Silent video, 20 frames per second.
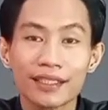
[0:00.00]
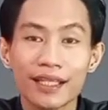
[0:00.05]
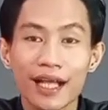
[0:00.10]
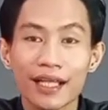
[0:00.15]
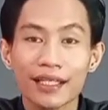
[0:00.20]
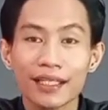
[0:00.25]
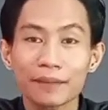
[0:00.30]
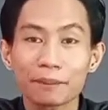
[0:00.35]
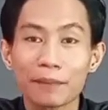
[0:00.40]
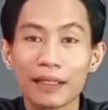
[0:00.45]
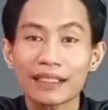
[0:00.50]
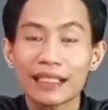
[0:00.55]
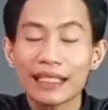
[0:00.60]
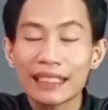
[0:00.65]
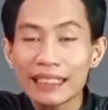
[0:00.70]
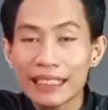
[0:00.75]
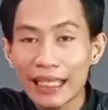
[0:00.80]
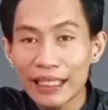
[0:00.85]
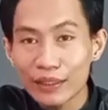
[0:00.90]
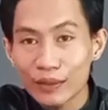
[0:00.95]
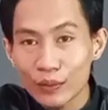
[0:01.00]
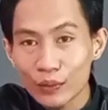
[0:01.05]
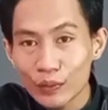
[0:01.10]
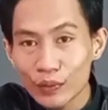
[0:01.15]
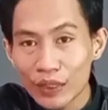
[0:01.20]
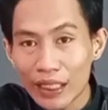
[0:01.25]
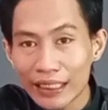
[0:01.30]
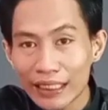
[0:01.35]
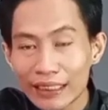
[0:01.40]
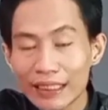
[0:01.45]
jika ayat madaniyah
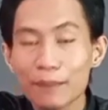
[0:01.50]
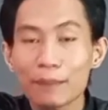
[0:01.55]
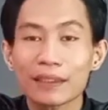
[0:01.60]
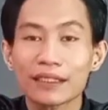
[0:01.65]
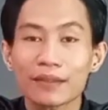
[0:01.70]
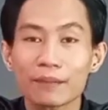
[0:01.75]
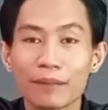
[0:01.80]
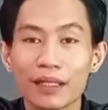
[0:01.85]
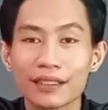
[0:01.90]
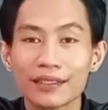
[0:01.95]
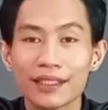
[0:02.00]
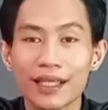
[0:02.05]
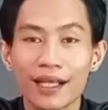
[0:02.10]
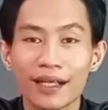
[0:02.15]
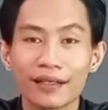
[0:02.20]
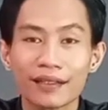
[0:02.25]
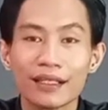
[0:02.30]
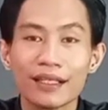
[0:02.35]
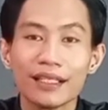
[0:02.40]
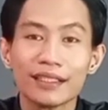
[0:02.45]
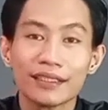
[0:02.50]
itu ayatnya panjang-panjang.